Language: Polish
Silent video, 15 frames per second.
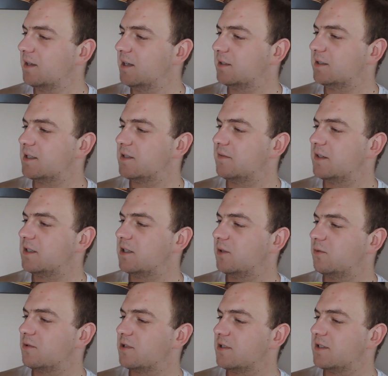Jak nazywa
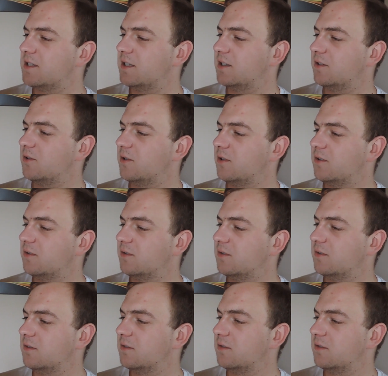się urządzenie do